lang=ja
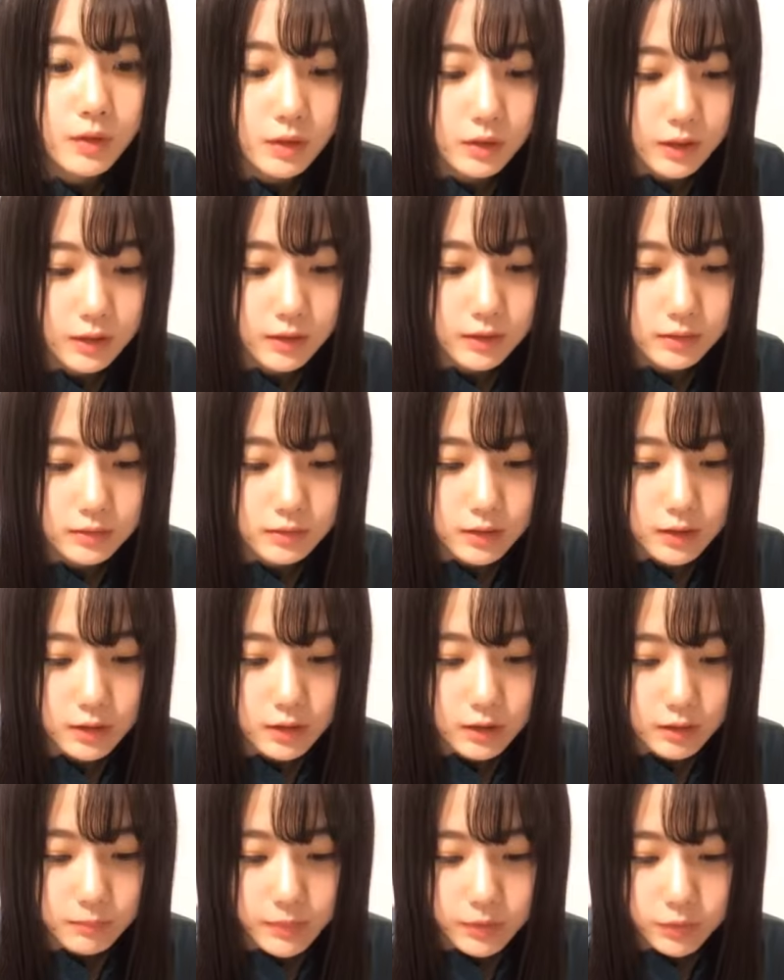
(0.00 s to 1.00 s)
たな
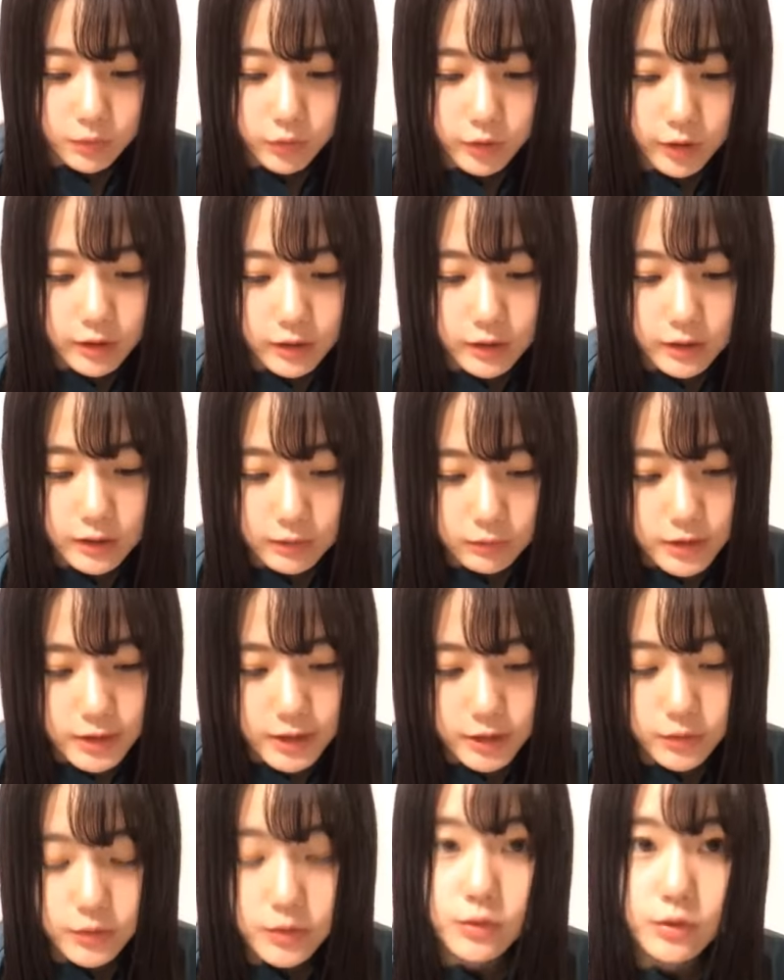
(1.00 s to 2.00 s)
まあ、これからねお
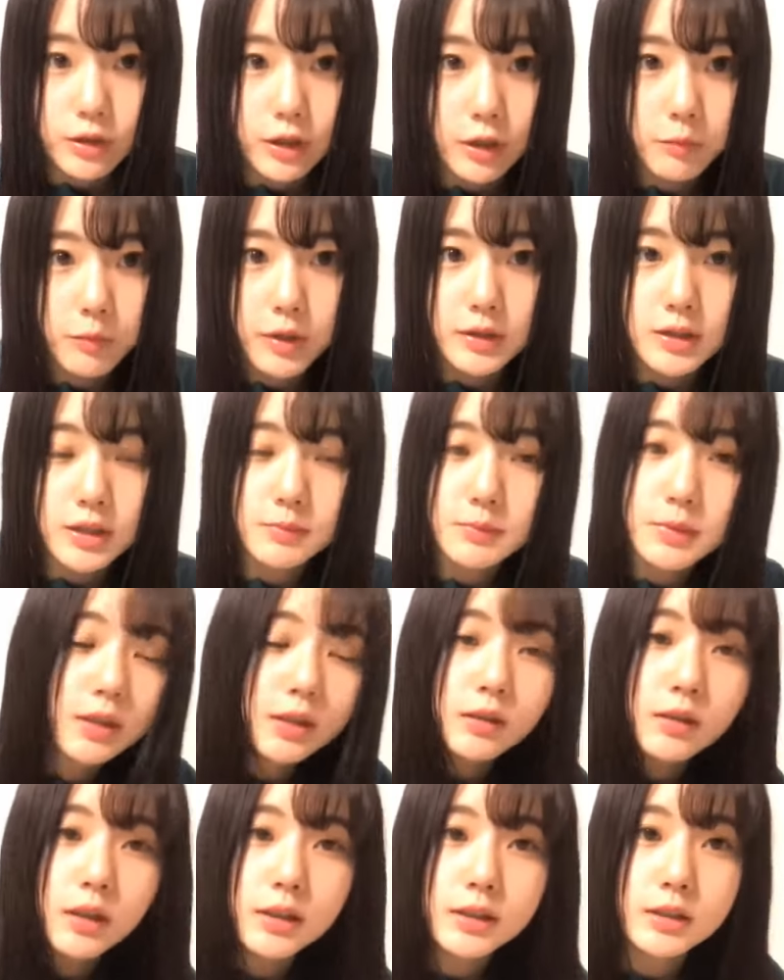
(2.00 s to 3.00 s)
仕事とかも始
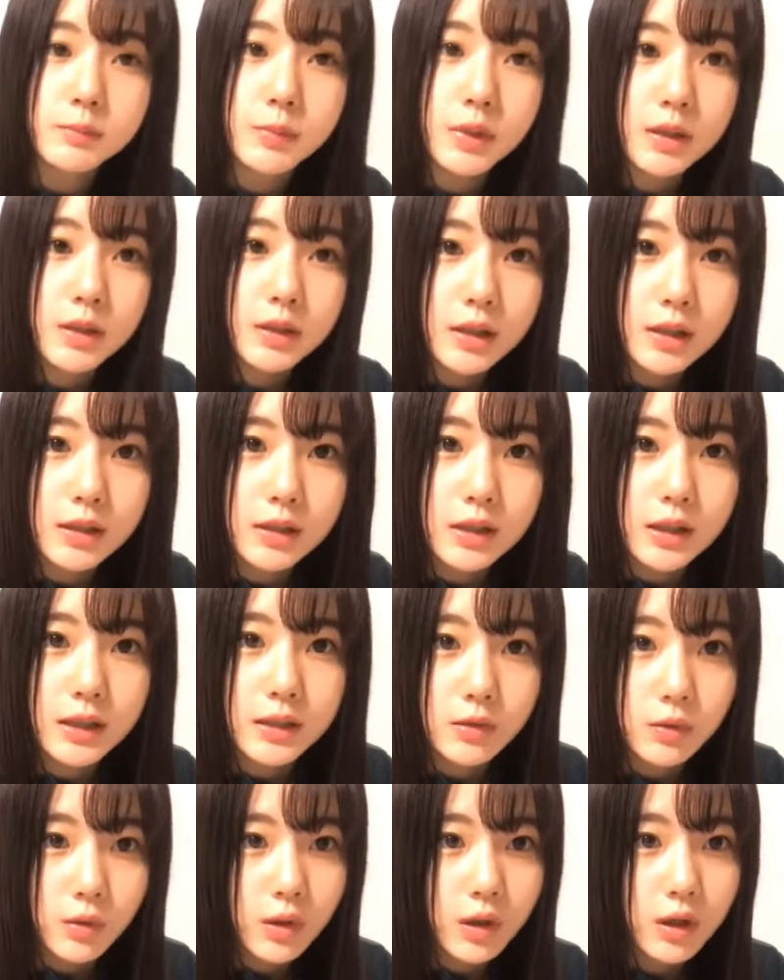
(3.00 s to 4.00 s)
め始まってった
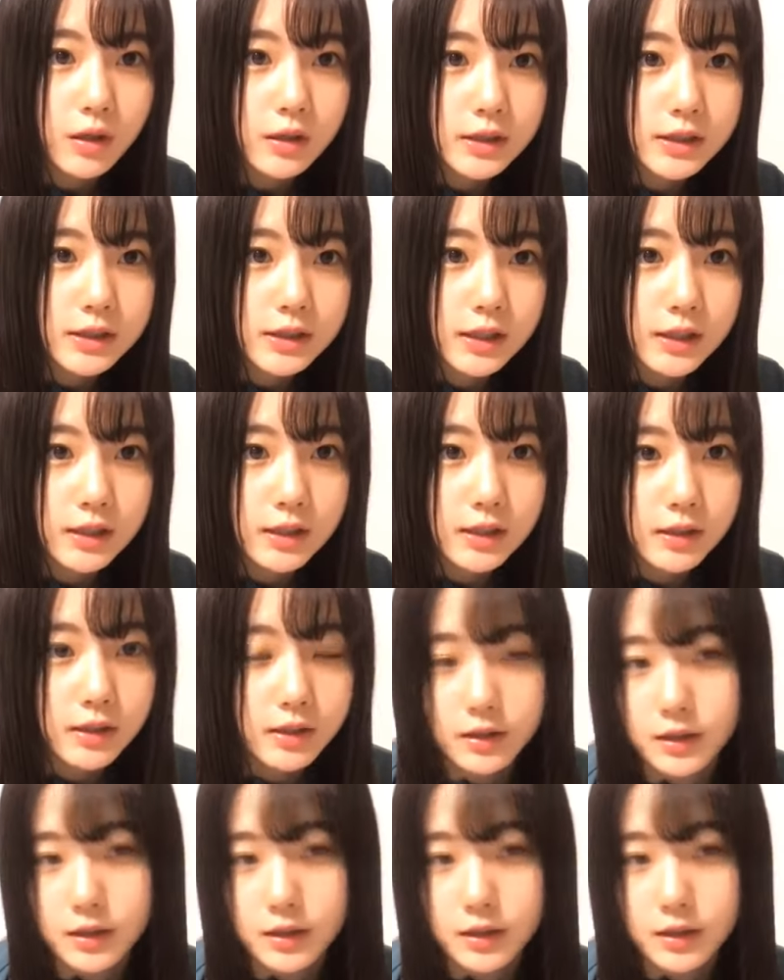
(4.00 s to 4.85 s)
りとかして